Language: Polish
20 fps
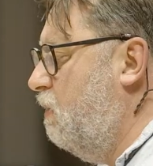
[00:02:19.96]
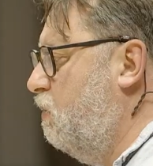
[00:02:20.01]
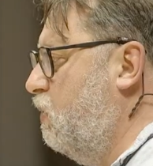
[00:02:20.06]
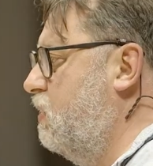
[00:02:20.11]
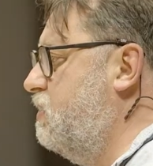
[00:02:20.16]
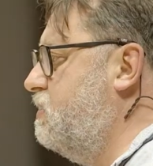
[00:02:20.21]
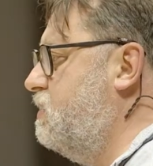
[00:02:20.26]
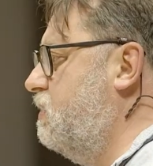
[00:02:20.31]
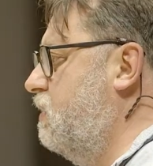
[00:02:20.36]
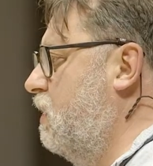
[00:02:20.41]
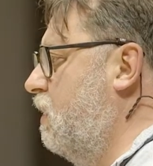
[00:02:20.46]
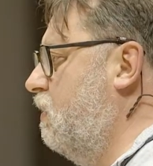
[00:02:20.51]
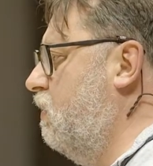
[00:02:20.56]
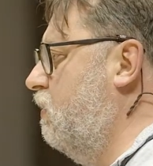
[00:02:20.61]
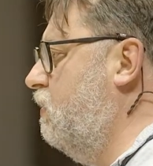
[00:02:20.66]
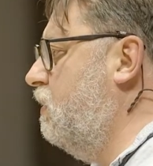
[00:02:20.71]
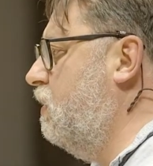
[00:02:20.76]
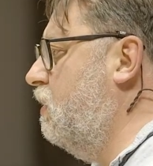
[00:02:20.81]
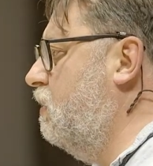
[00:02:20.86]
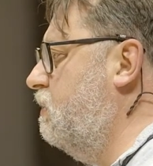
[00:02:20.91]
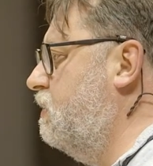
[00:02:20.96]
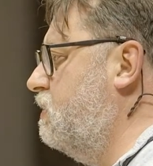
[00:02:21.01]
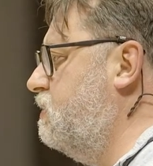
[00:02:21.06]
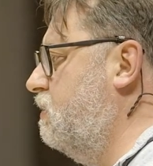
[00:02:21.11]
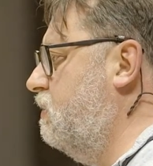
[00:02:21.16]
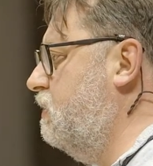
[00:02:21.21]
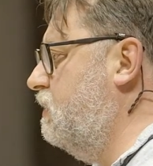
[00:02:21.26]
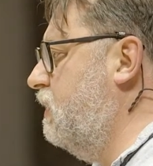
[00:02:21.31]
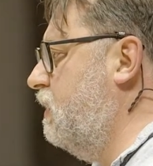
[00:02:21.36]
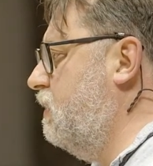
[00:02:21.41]
Polski jako ikony
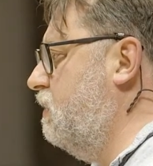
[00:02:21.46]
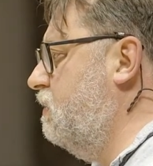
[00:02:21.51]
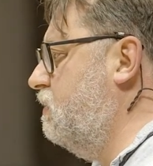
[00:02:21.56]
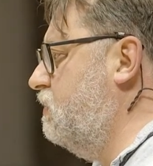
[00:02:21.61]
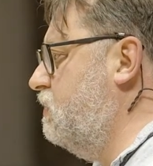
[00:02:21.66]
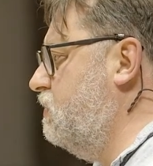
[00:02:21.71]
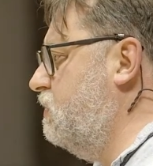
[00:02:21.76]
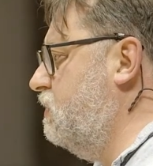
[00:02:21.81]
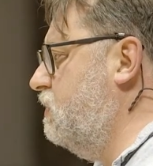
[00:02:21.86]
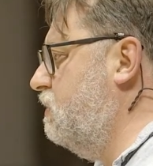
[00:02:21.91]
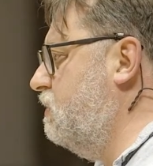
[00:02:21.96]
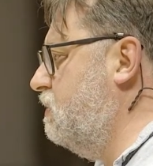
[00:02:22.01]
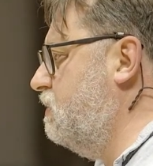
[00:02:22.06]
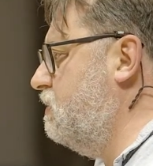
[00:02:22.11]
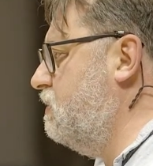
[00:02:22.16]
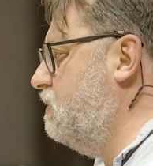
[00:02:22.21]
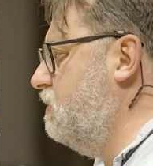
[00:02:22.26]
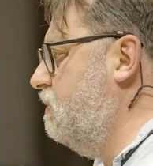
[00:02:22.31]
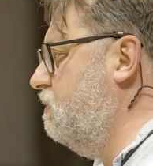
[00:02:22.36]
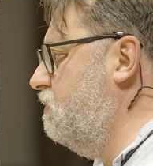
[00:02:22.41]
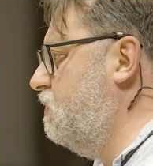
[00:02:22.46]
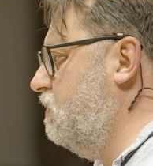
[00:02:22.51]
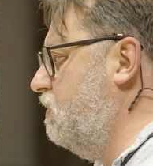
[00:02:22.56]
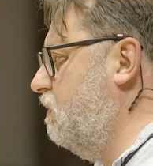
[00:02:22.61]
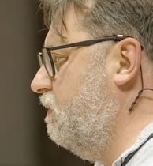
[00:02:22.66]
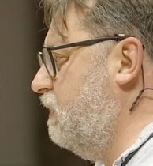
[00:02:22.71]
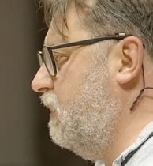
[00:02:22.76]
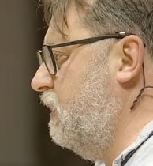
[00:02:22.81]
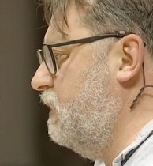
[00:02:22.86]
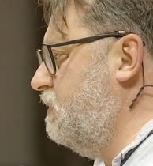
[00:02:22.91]
Solidarności z kimś, kto
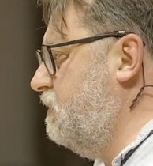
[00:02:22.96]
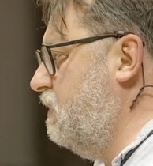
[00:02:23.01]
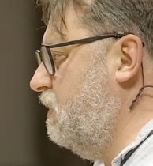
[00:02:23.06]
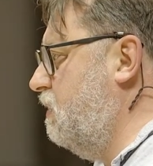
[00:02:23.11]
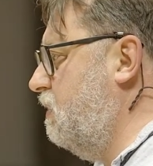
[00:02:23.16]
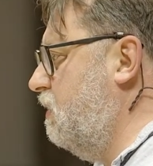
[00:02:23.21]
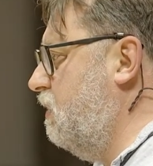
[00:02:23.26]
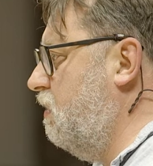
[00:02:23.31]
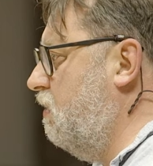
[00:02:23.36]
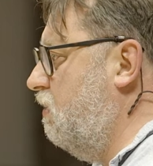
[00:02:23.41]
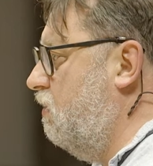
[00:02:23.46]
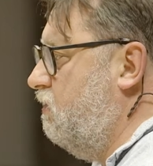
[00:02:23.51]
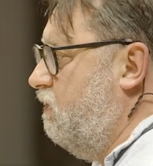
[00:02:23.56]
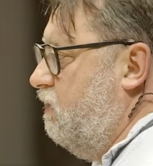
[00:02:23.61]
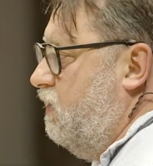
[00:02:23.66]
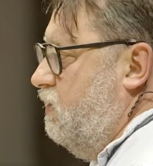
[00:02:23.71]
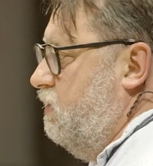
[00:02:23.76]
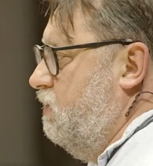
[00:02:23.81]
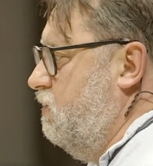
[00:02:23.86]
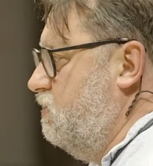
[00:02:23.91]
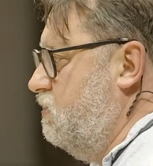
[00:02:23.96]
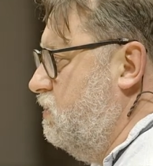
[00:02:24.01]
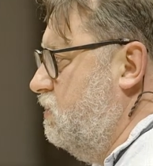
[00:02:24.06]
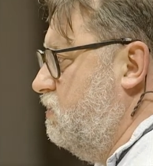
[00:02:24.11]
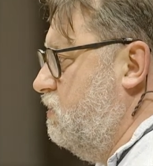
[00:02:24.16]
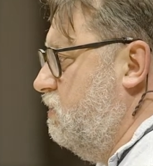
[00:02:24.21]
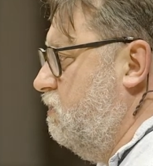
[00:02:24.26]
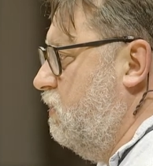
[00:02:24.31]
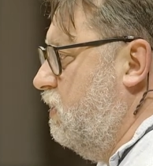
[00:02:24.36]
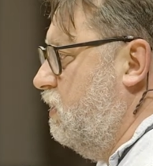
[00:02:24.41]
wyrasta na jego odwrotność,
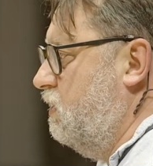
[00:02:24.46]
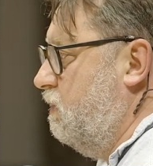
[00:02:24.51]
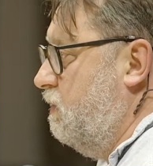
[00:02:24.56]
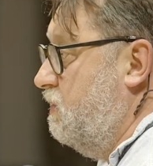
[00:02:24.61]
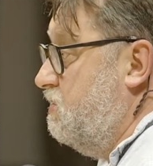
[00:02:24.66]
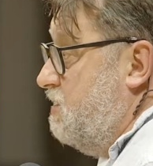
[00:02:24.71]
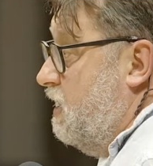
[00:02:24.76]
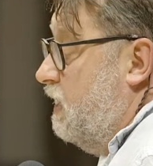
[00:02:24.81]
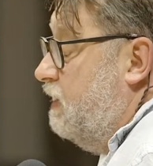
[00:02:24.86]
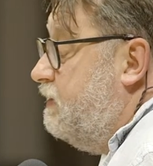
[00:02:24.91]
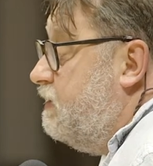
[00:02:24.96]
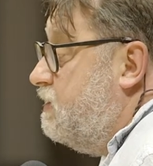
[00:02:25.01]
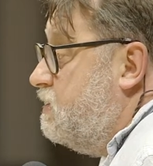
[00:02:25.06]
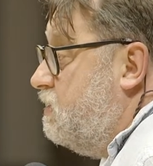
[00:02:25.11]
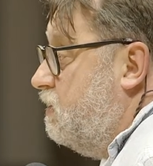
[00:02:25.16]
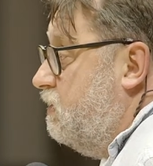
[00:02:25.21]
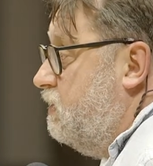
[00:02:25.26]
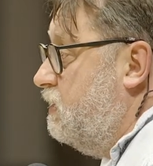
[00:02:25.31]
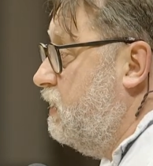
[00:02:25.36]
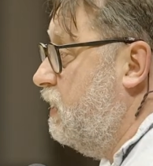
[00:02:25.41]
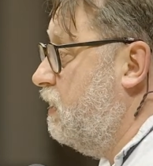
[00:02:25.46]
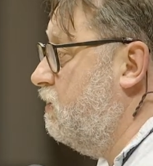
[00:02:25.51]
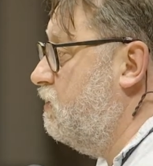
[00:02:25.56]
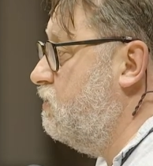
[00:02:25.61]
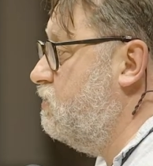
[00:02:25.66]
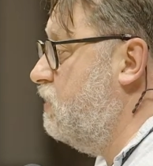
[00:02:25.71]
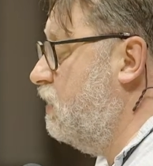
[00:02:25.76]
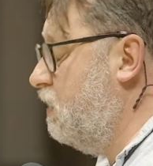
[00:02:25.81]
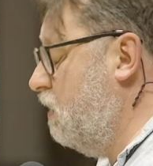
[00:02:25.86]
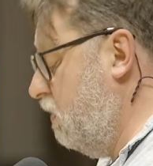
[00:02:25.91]
jeśli mogę to powiedzieć,
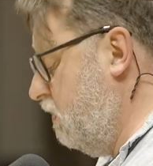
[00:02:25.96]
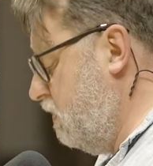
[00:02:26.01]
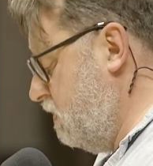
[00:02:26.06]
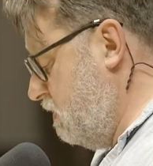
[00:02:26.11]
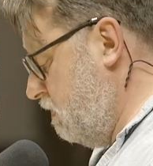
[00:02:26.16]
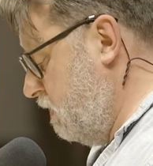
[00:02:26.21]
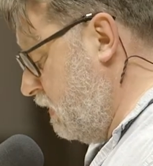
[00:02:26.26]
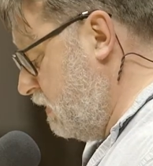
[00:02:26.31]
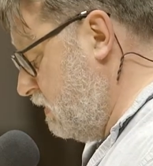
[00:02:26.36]
antysolidarność, egoizm, jak